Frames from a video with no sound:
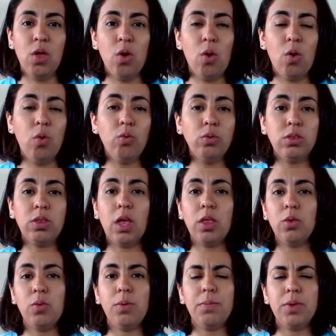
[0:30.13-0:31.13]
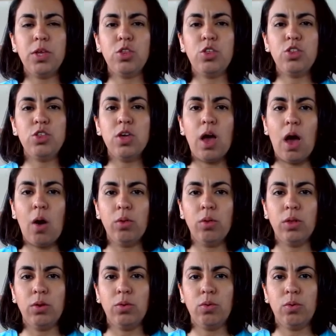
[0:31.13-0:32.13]
Ou está num ambiente de
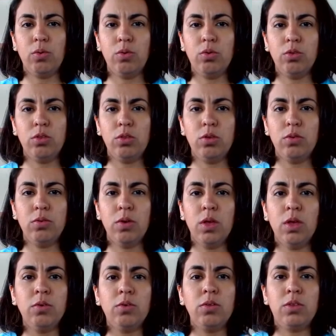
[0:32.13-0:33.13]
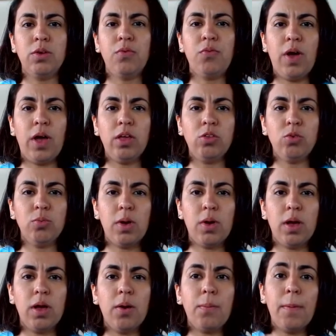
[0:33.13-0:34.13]
aula onde você faz
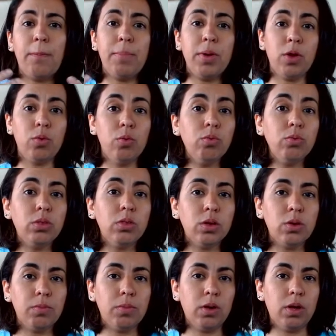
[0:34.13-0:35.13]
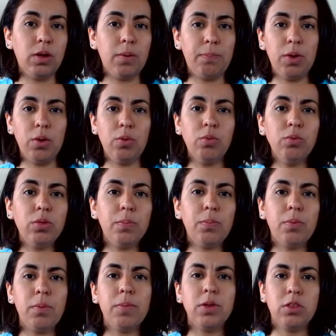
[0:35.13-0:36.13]
uma, uma pergunta, uma pergunta
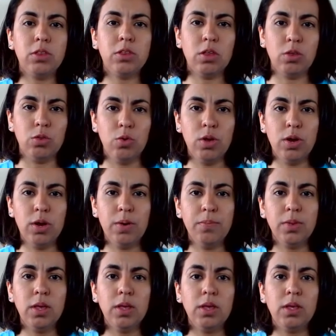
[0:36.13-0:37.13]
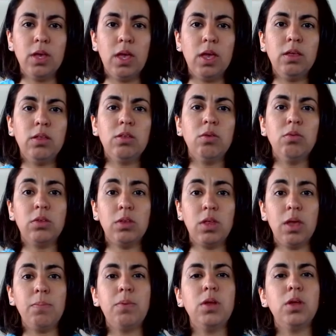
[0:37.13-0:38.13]
problematizadora, e aí são
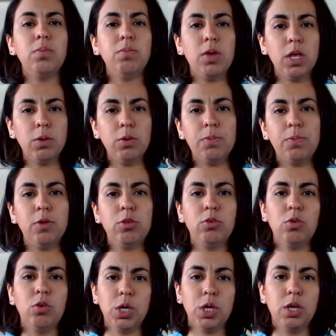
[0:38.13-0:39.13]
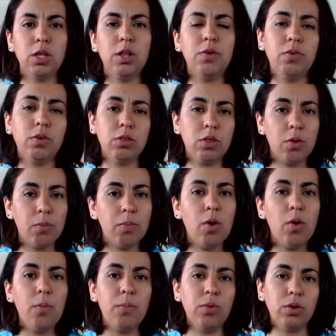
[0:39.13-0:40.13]
sempre as mesmas pessoas que levantam a
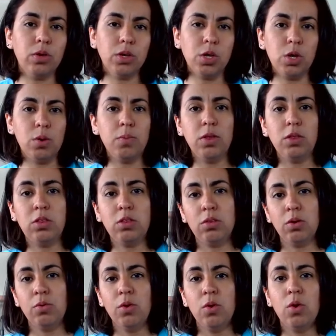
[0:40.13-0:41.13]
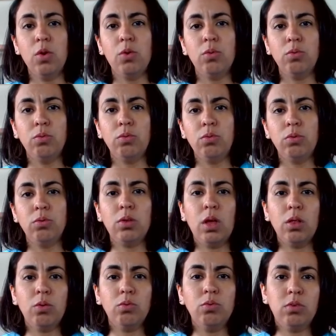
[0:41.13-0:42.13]
mão, porque geralmente são os
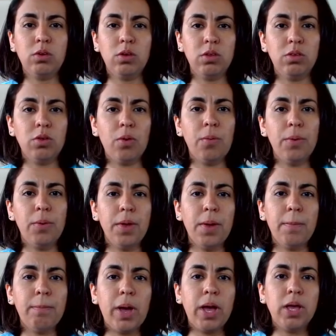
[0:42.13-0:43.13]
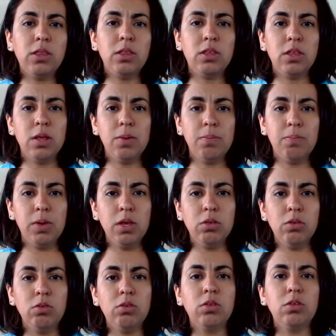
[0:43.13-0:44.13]
alunos que são mais
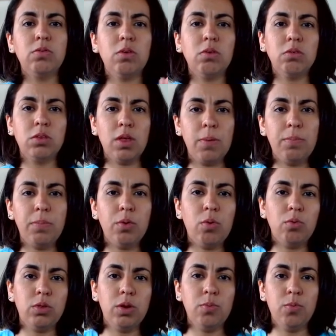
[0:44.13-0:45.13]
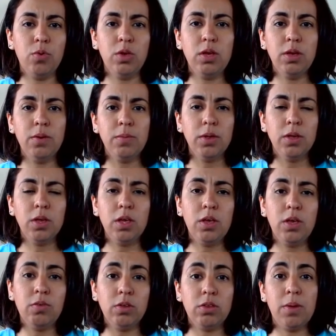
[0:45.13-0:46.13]
desinibidos e vão sempre contribuir,
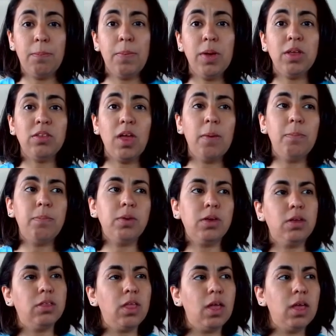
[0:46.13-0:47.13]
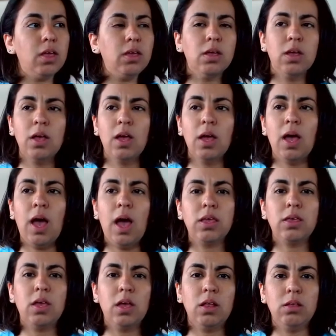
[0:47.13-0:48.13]
e você percebe que tem
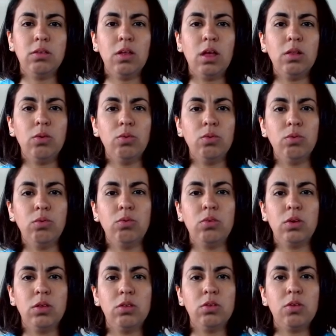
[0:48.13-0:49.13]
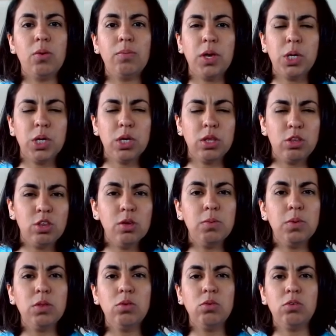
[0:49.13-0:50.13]
aqueles alunos que são mais
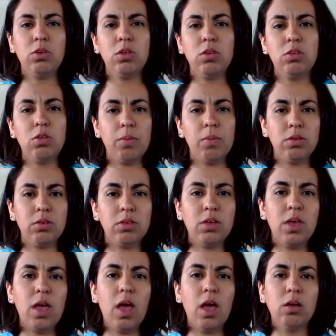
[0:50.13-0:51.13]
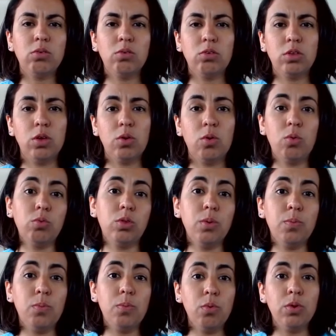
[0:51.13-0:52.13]
tímidos, que são mais quietos, que
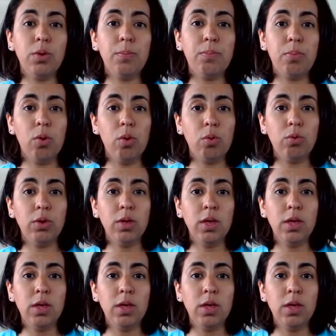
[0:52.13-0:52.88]
contribuem pouco